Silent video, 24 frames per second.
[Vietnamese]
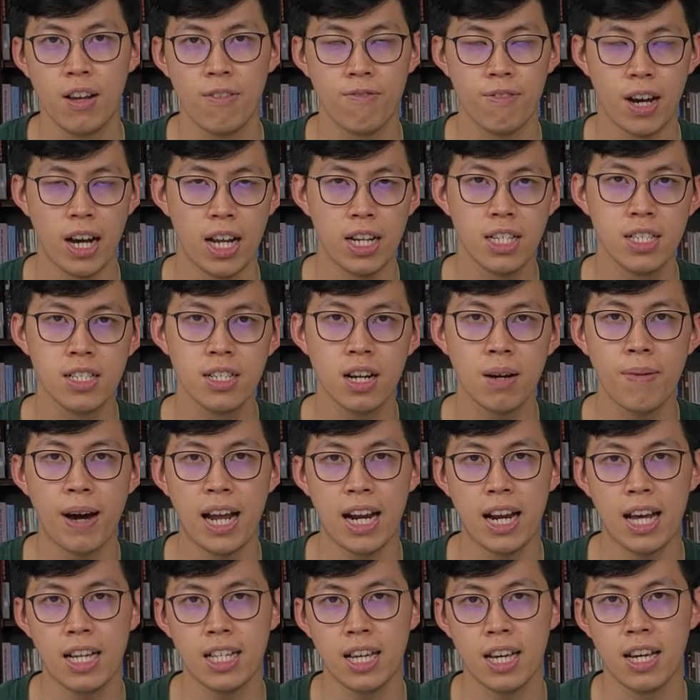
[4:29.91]
Và như các
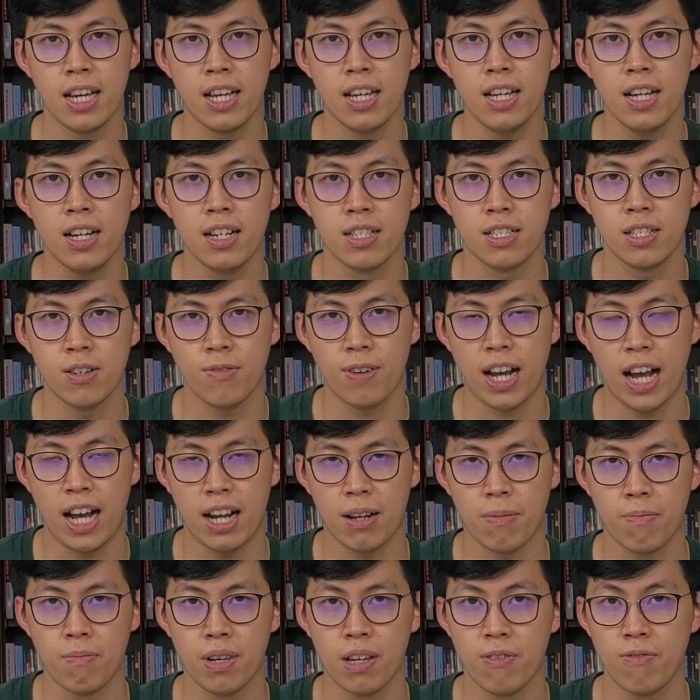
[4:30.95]
bạn đã thấy ở trong cái
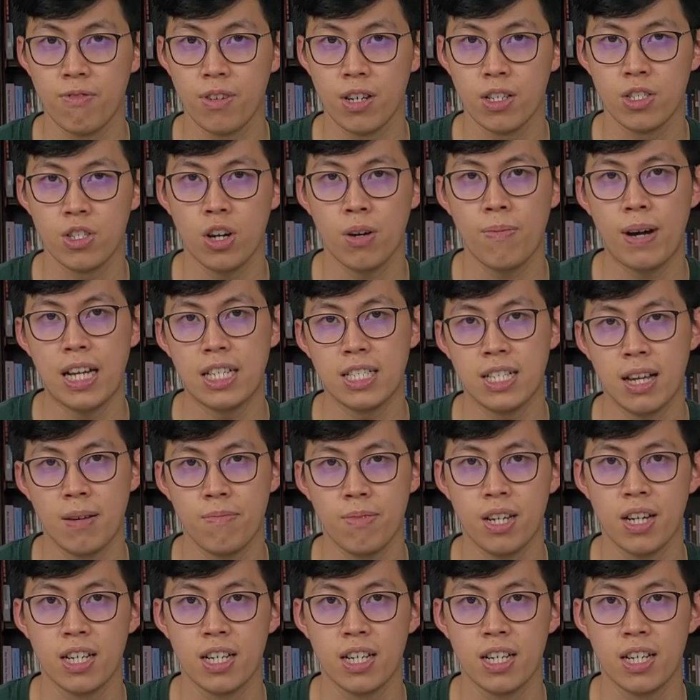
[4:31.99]
ảnh mình vừa cho các bạn xem